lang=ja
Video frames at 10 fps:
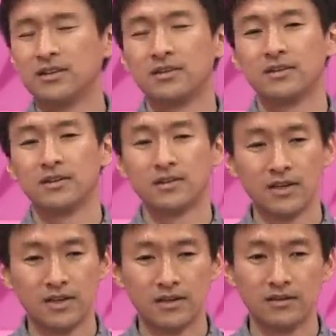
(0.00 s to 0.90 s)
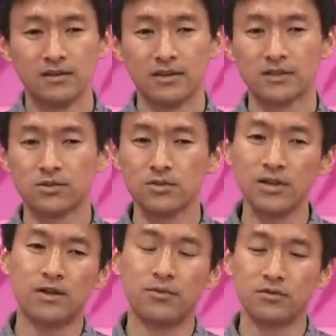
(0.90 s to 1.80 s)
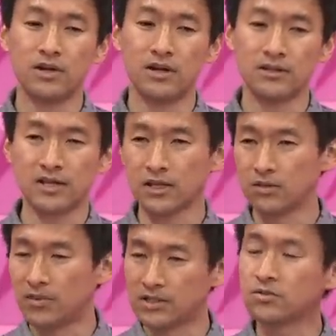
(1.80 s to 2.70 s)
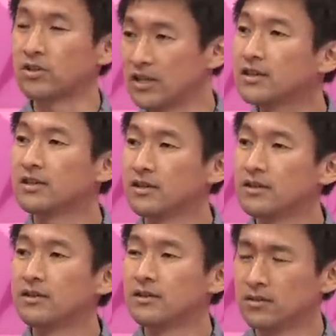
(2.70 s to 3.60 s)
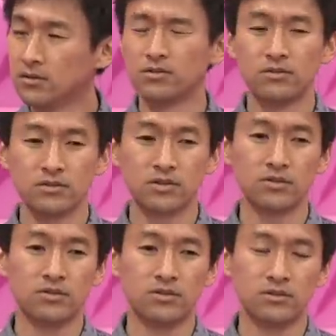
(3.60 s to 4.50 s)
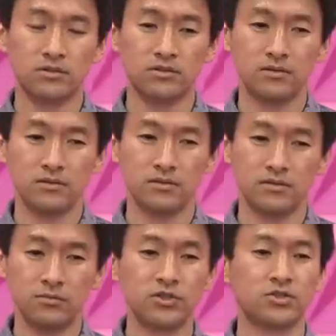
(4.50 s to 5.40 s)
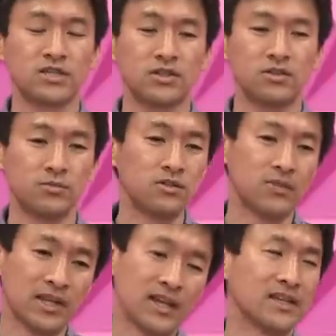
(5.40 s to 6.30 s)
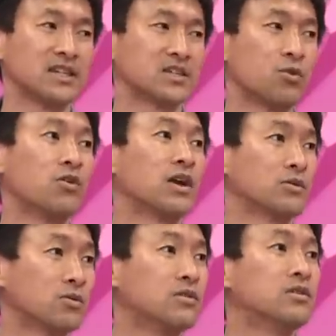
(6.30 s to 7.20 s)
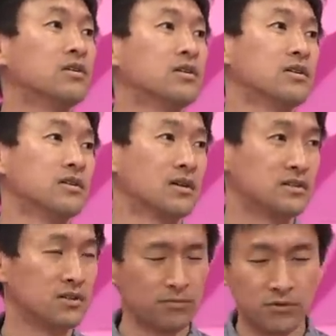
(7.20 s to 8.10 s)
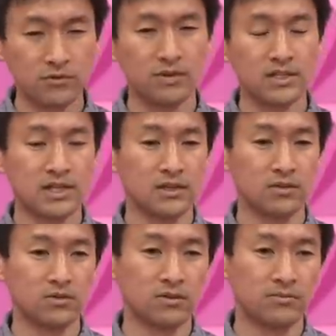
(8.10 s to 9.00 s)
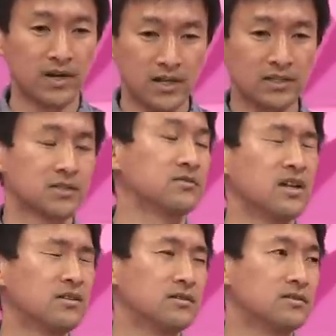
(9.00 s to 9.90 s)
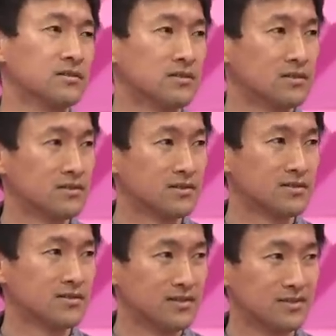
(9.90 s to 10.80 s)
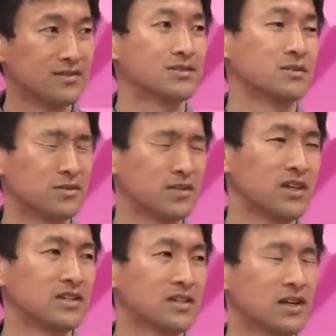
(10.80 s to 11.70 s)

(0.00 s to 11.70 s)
なんでだからそういう意味では僕はさっきの場作りのその面白さというものをまあ体験させてもらおうかなとあじ僕はちゃんと場が作れるなるほどその経営者